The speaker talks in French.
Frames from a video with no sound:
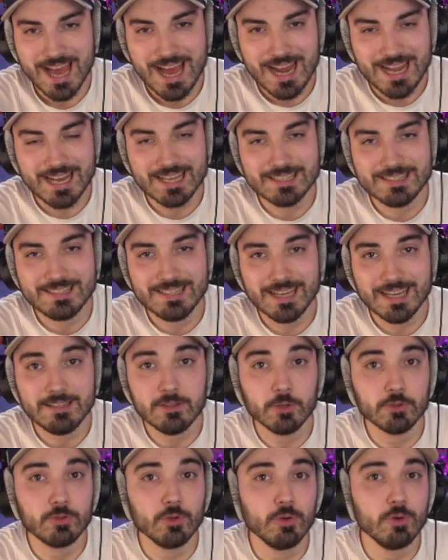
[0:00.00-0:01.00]
La série
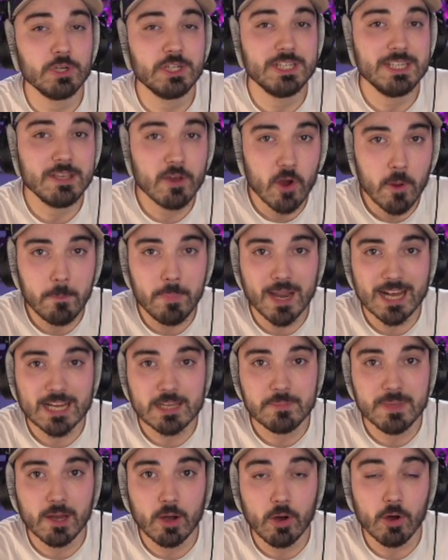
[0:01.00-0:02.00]
d'anthologie euh, Black
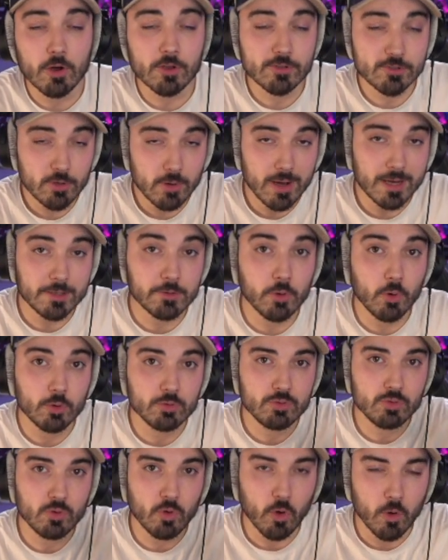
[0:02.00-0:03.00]
Mirror sera de
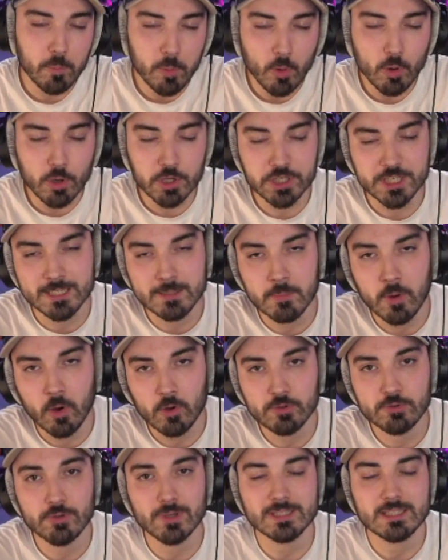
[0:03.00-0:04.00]
retour euh, prochainement
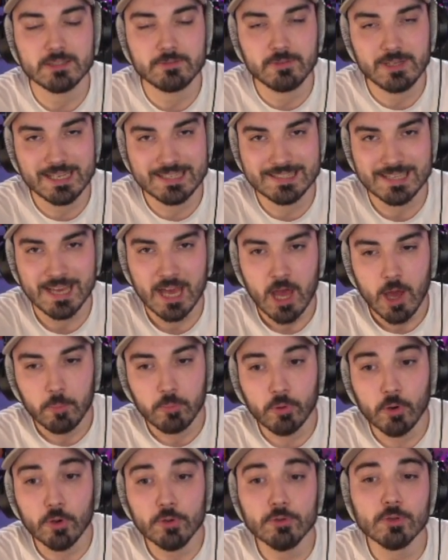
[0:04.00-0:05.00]
sur Netflix
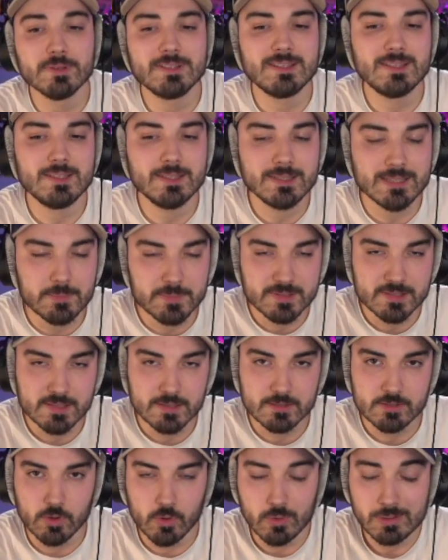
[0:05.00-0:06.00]
pour une sixième
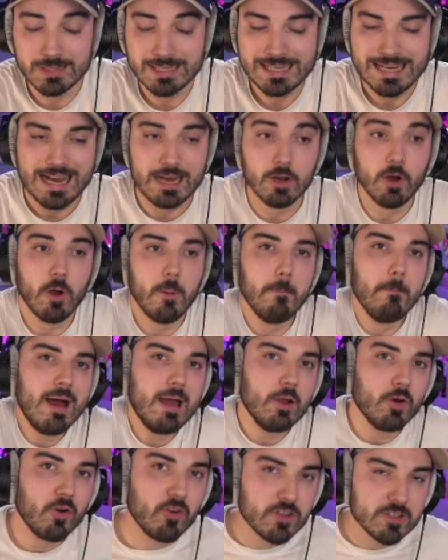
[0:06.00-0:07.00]
saison. Alors
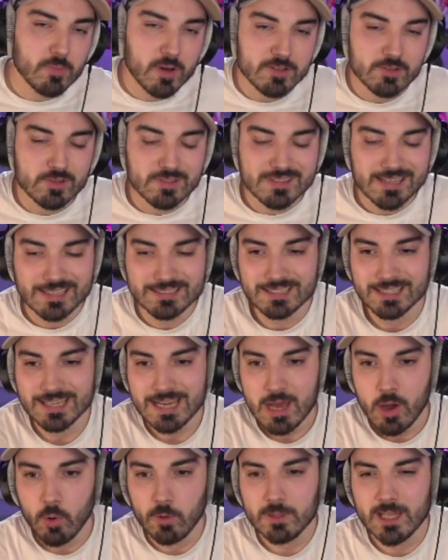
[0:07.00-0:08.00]
malheureusement à ce stade,
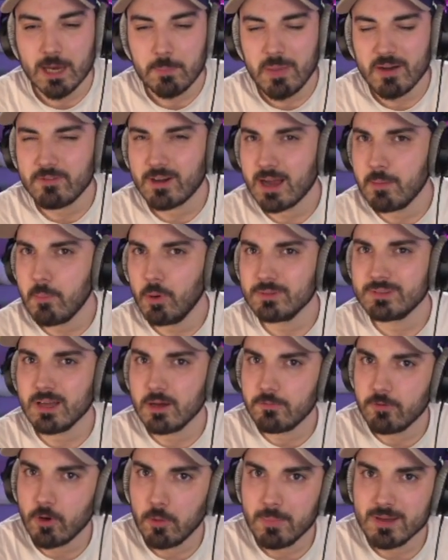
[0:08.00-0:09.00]
on n'a pas vraiment
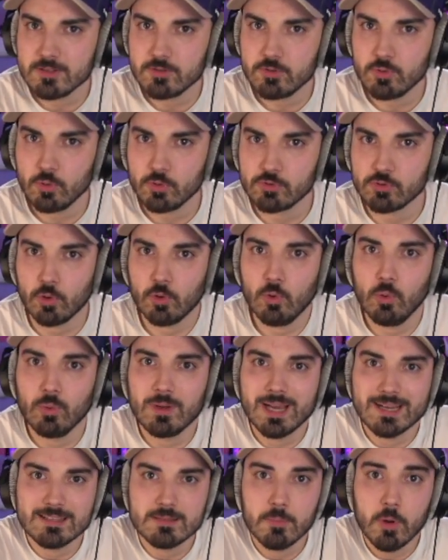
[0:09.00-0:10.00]
d'informations sur
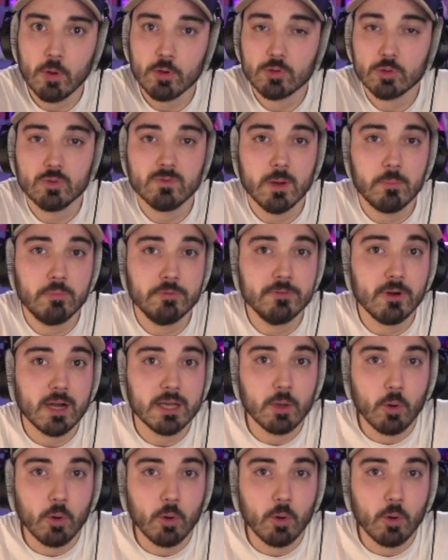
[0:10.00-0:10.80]
concrètement ce qu'on va pouvoir y